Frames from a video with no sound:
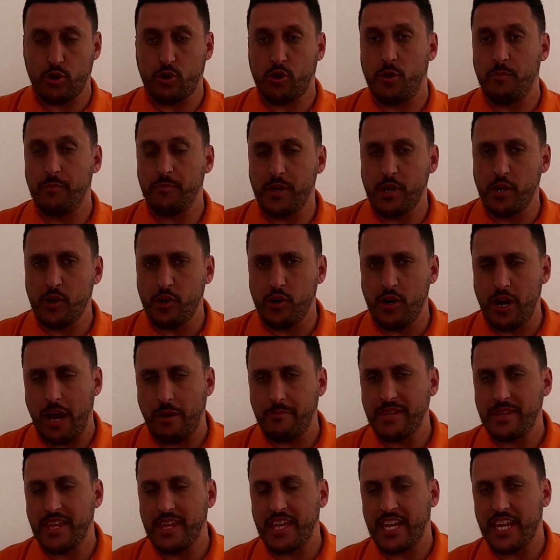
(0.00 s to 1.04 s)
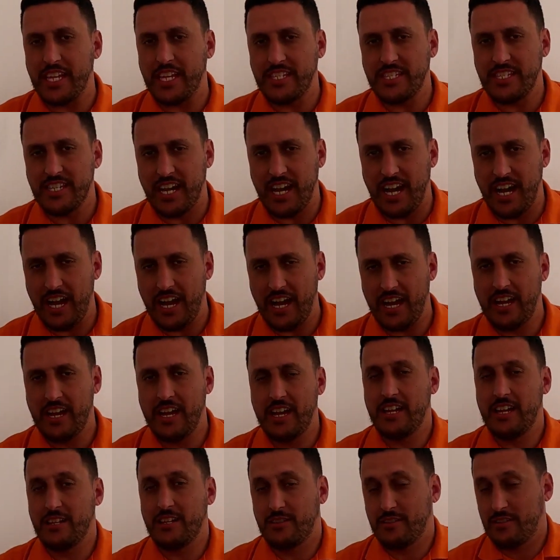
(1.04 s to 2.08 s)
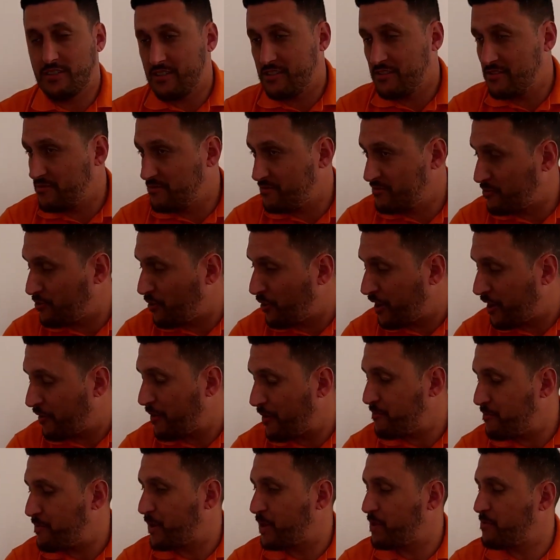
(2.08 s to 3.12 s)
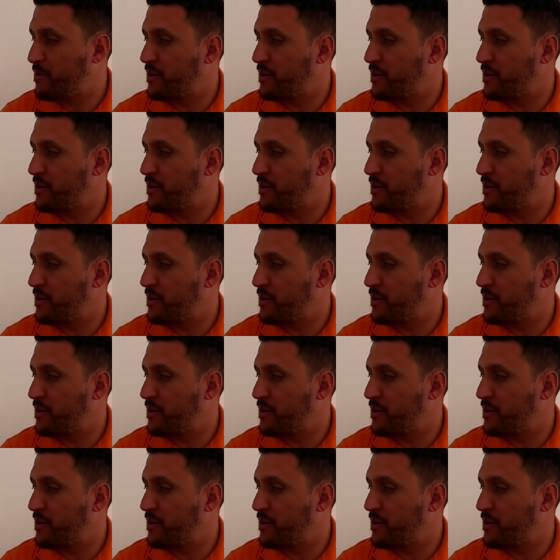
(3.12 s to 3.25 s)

Conmigo, a mi derecha, don Rafael Perdón,